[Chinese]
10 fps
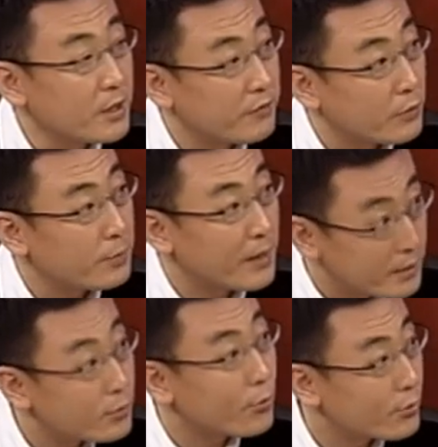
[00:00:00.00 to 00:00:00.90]
党反动派利
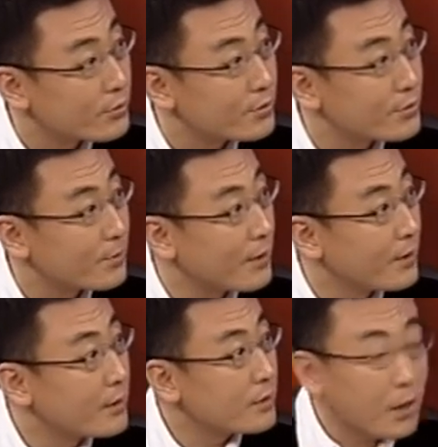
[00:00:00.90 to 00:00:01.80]
用，你知道吗？
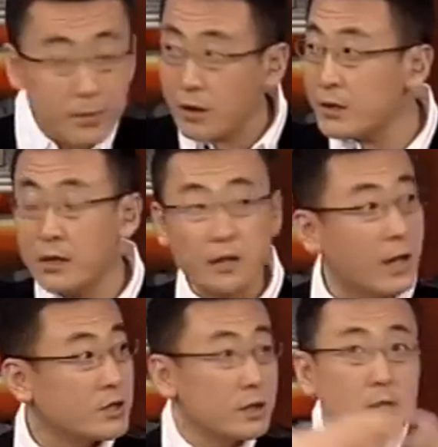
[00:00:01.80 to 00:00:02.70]
他们当年打
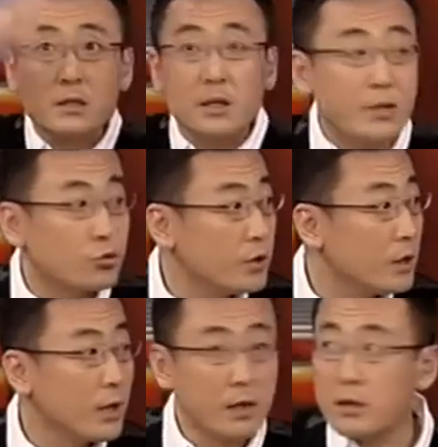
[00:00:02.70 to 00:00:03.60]
起一个三民主义，